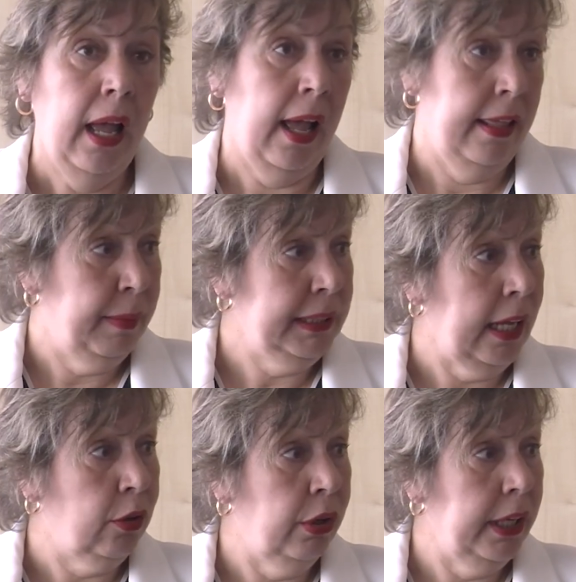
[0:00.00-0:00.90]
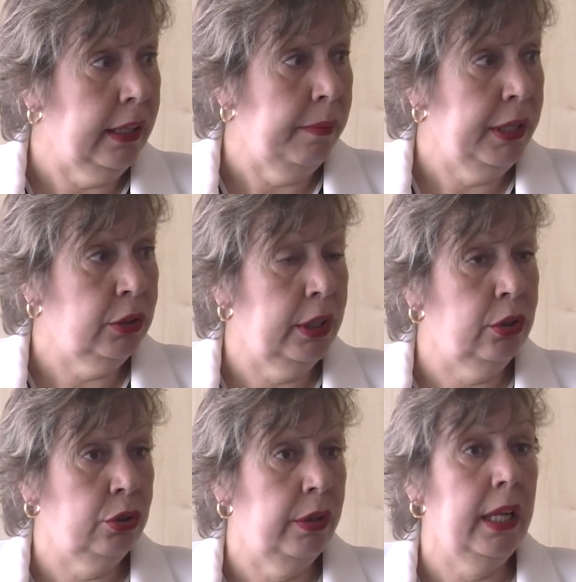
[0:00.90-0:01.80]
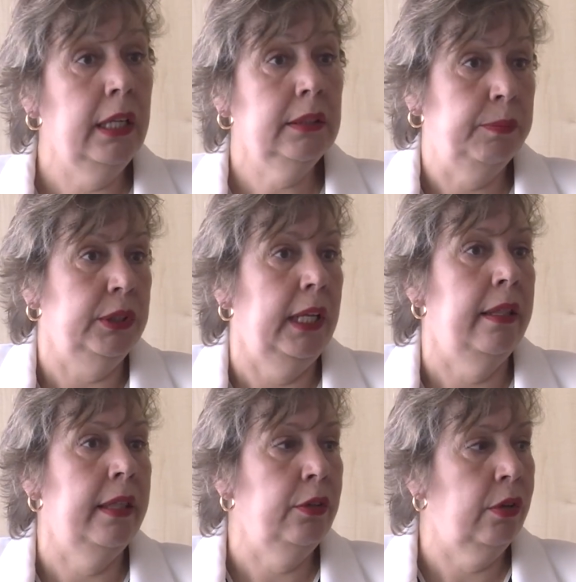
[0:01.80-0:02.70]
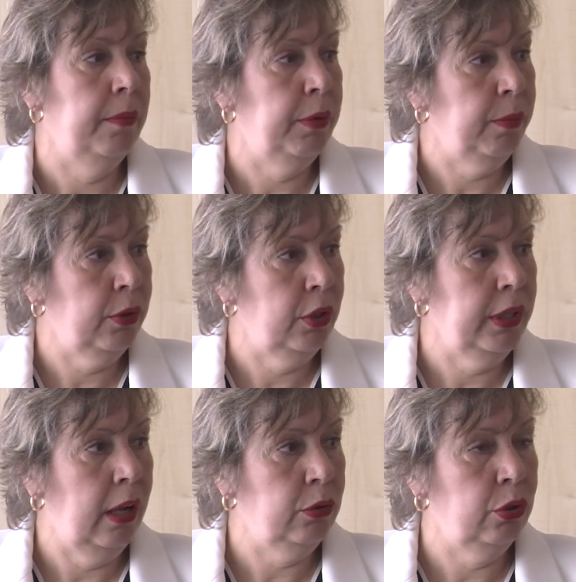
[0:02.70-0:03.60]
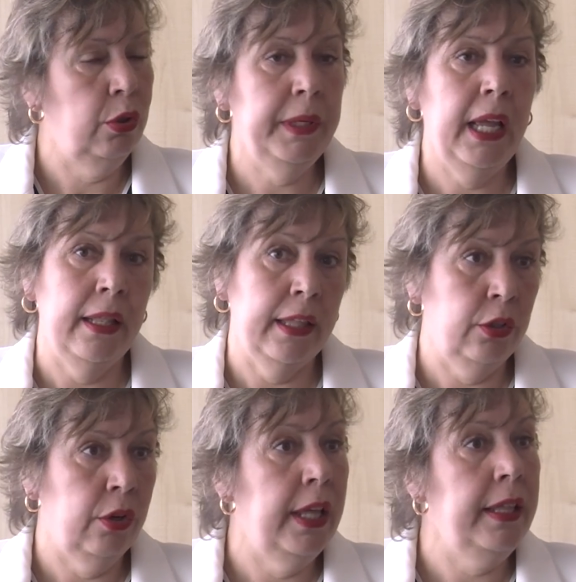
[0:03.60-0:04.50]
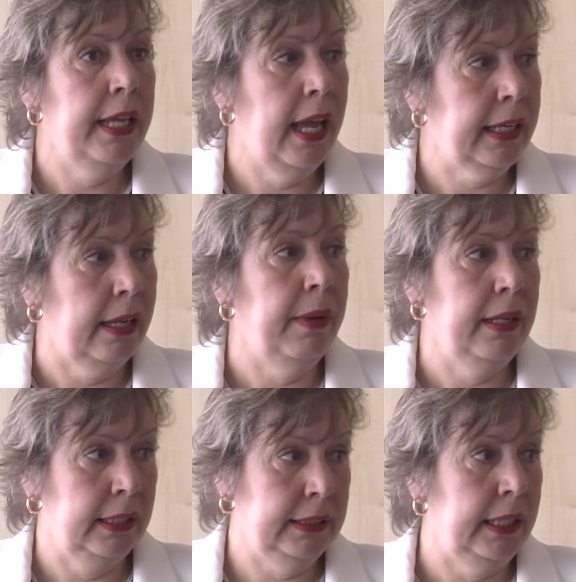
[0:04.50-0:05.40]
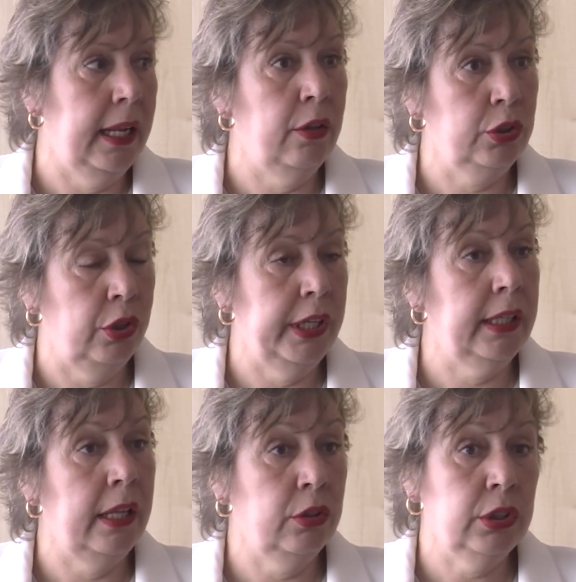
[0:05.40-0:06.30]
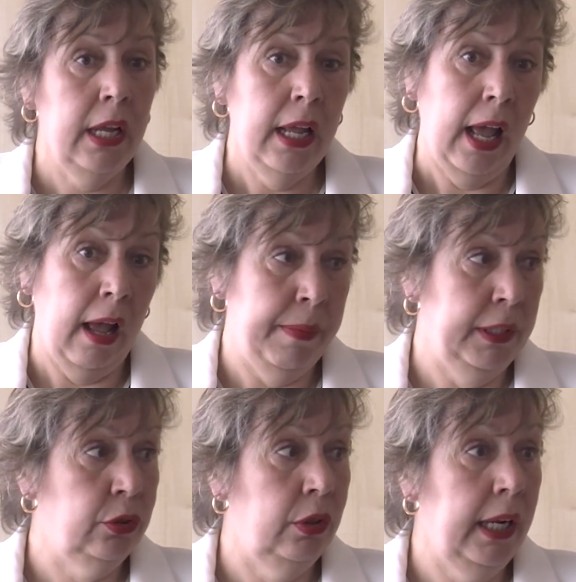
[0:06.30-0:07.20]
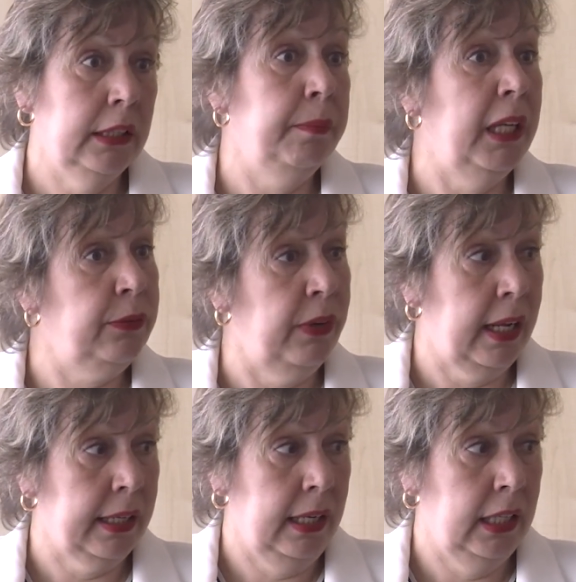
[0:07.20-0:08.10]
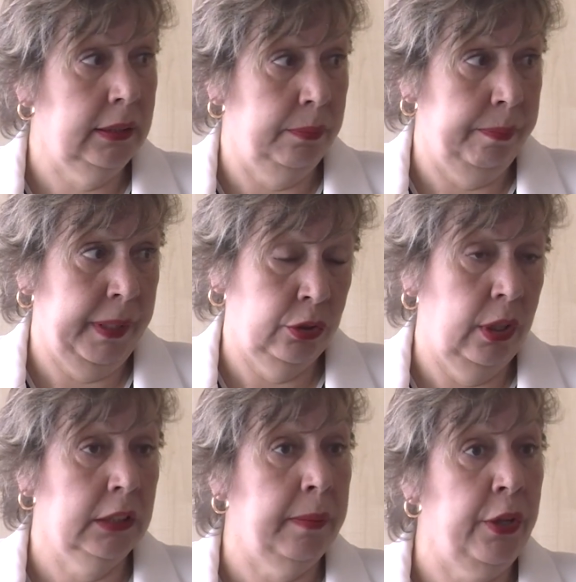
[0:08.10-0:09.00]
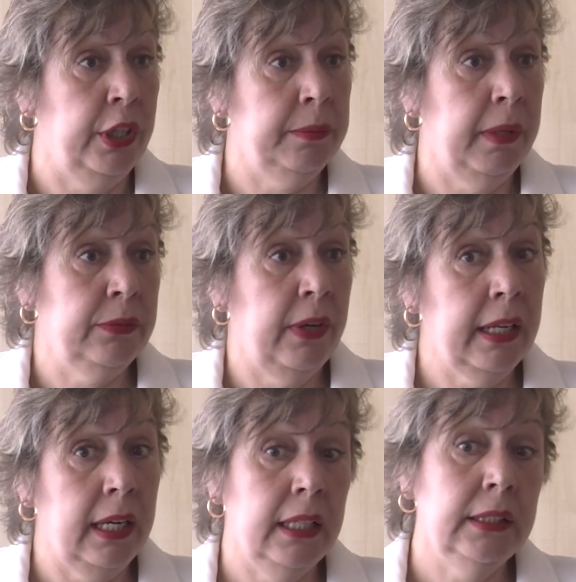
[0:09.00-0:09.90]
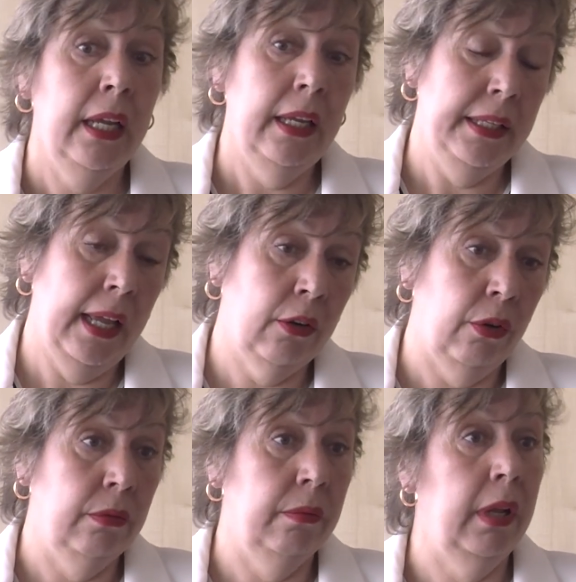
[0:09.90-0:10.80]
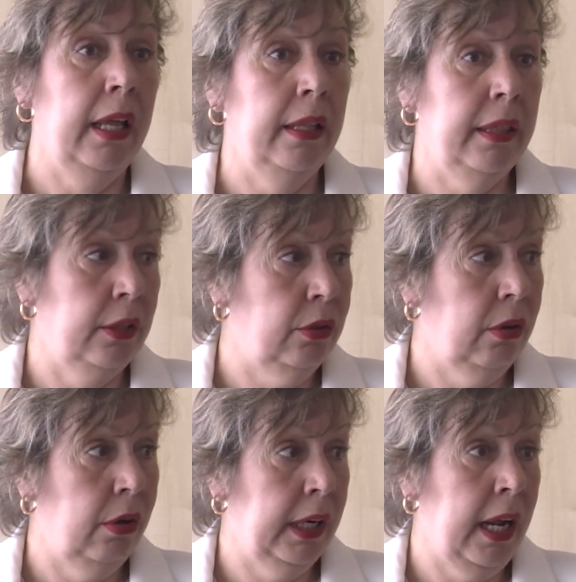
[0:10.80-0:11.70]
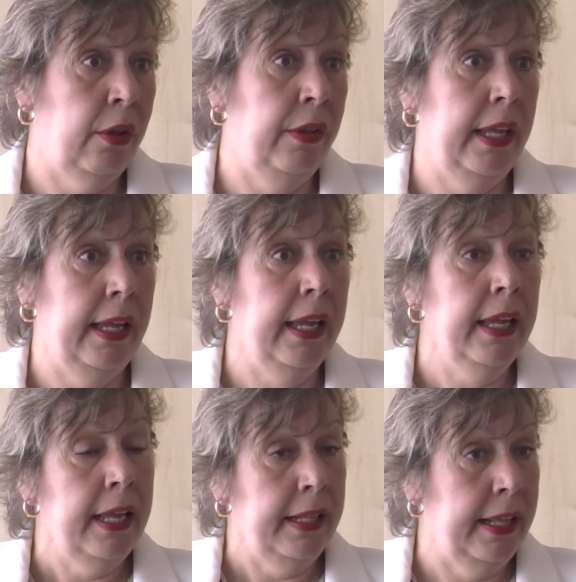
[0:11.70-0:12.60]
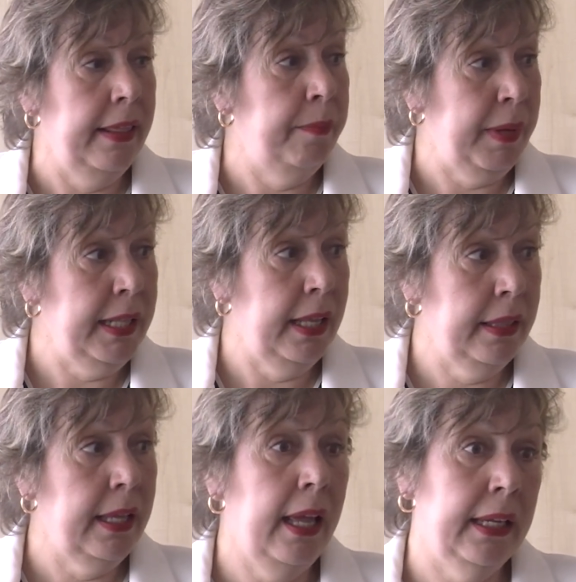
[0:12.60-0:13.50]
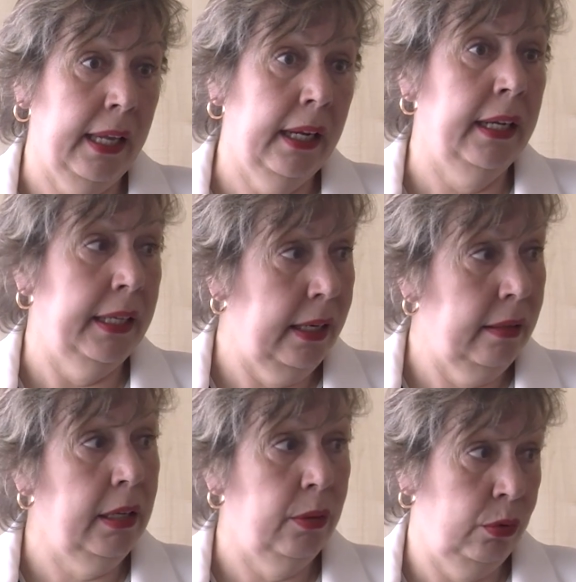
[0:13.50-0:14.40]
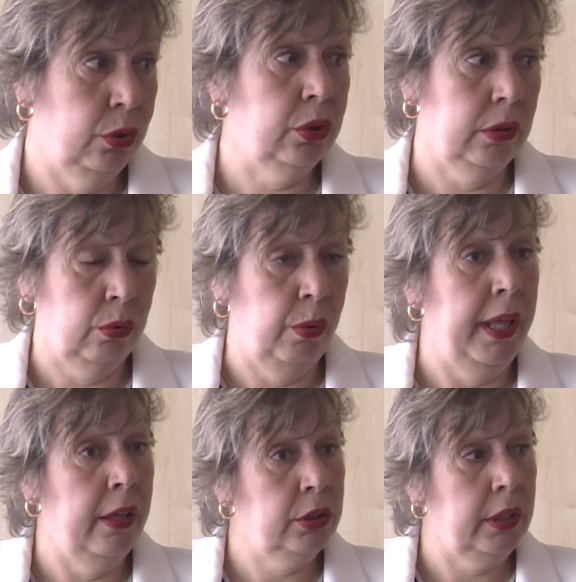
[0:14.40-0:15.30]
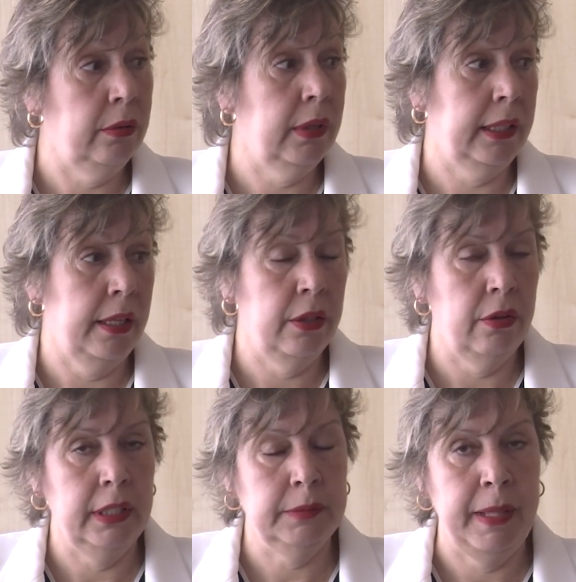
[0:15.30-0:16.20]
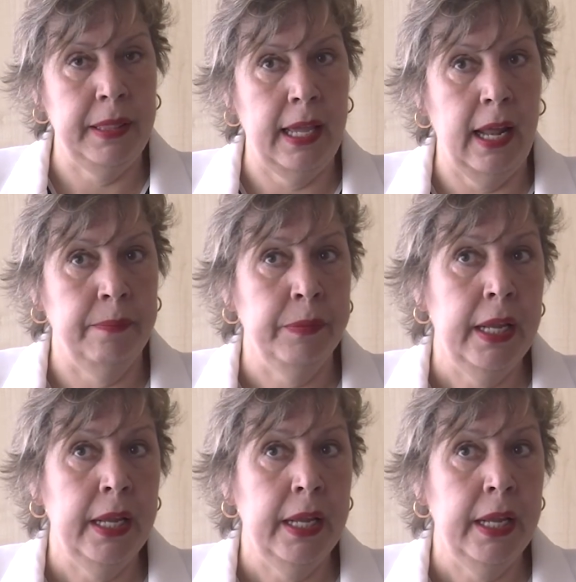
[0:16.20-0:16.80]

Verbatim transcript: Además, acogen también los centros sociales pues, el Centro de Promoción de la Autonomía, el Centro de Día, que van destinados y orientados a personas más frágiles, personas mayores más frágiles, ya con eh, cierto grado de, dependencia y que requieren de unos cuidados y de una atención especial.